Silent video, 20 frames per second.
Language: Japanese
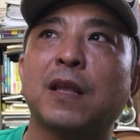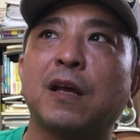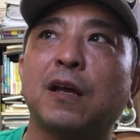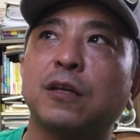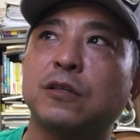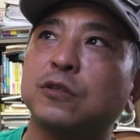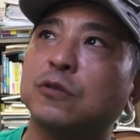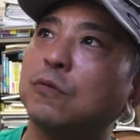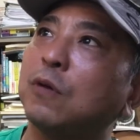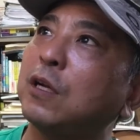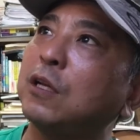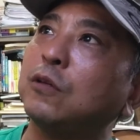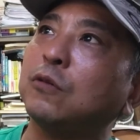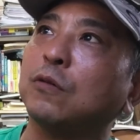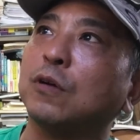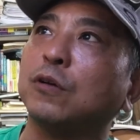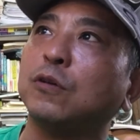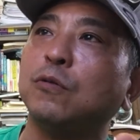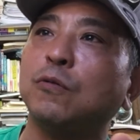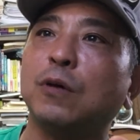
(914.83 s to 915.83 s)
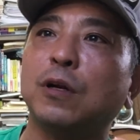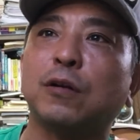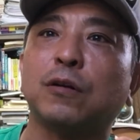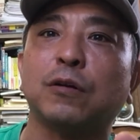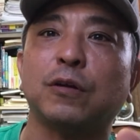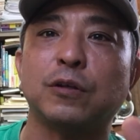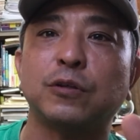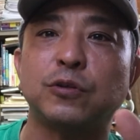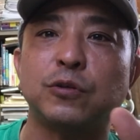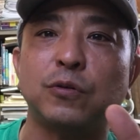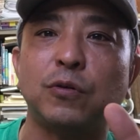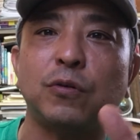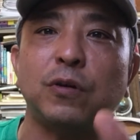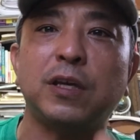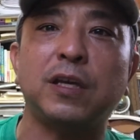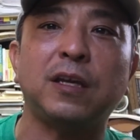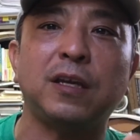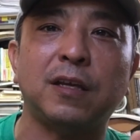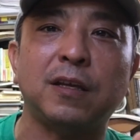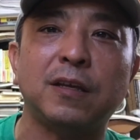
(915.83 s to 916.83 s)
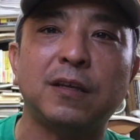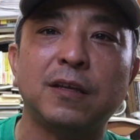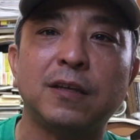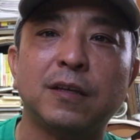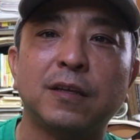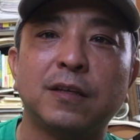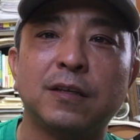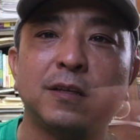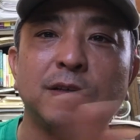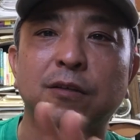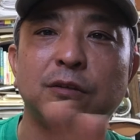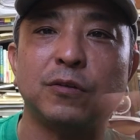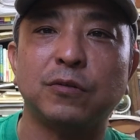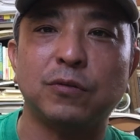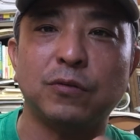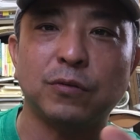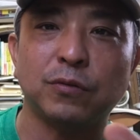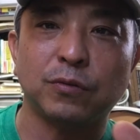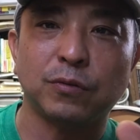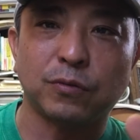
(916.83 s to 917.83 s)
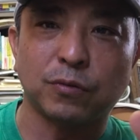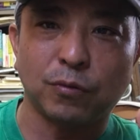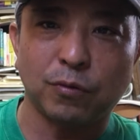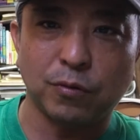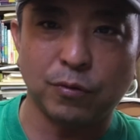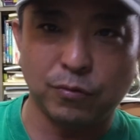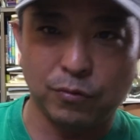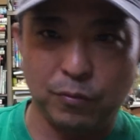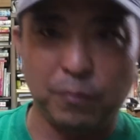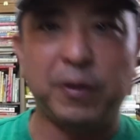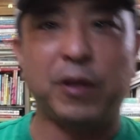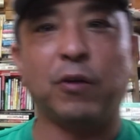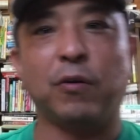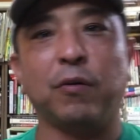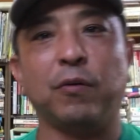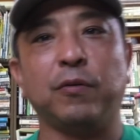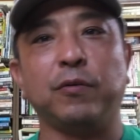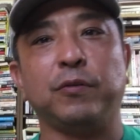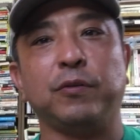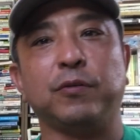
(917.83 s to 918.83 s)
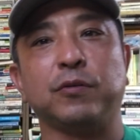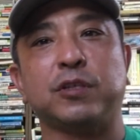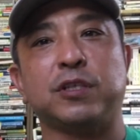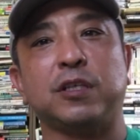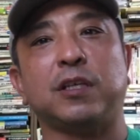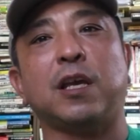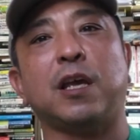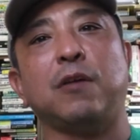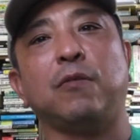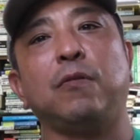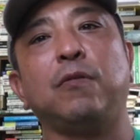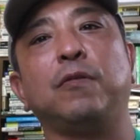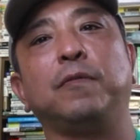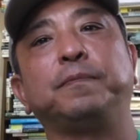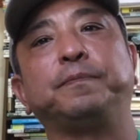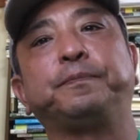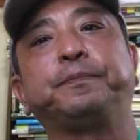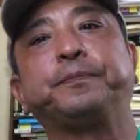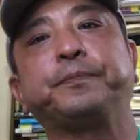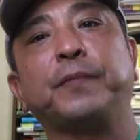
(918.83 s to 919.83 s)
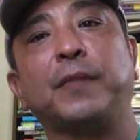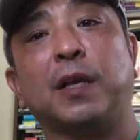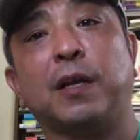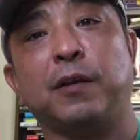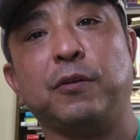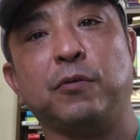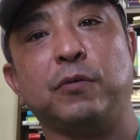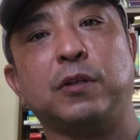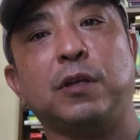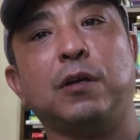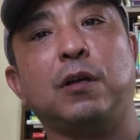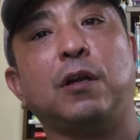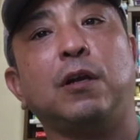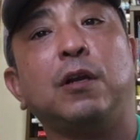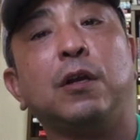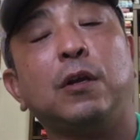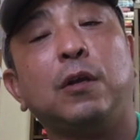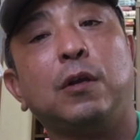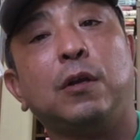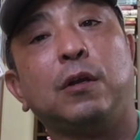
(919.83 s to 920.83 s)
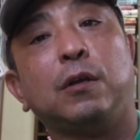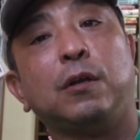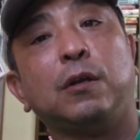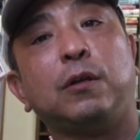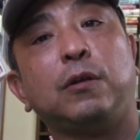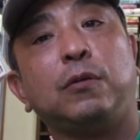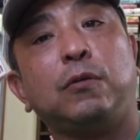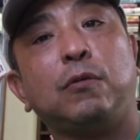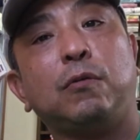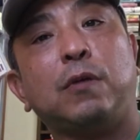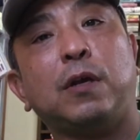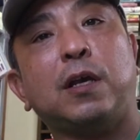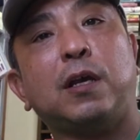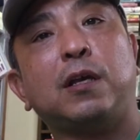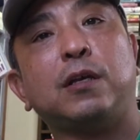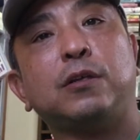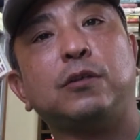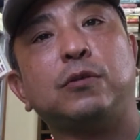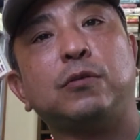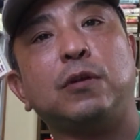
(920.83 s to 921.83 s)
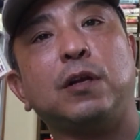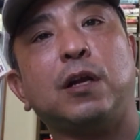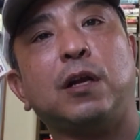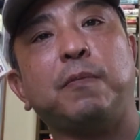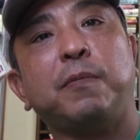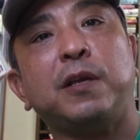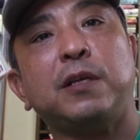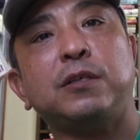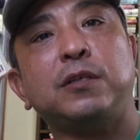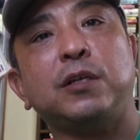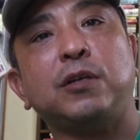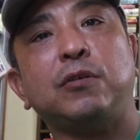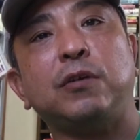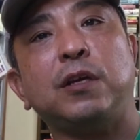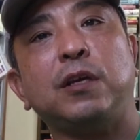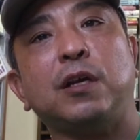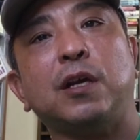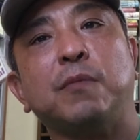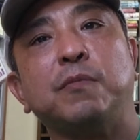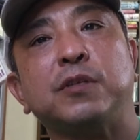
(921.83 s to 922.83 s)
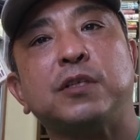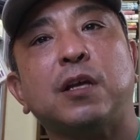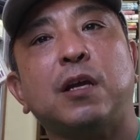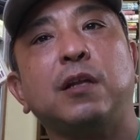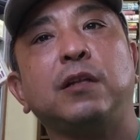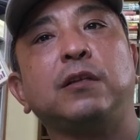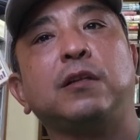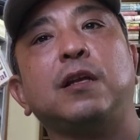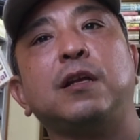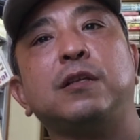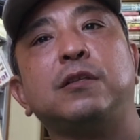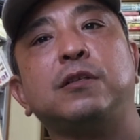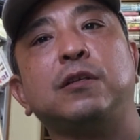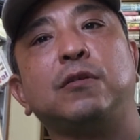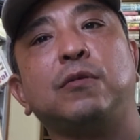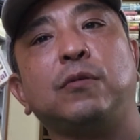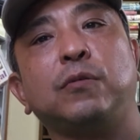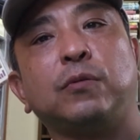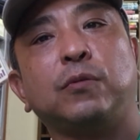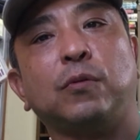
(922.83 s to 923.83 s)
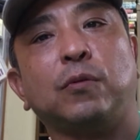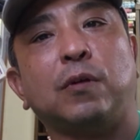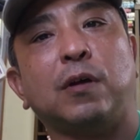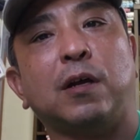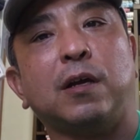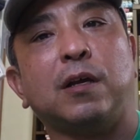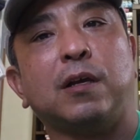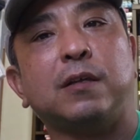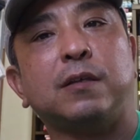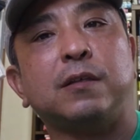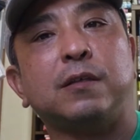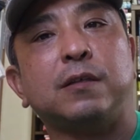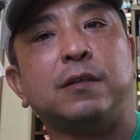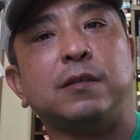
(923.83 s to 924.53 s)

8割とか9割とかのすごい、うんうんと海をの資源をあのだから要はそれがベーシックインカム3.0とか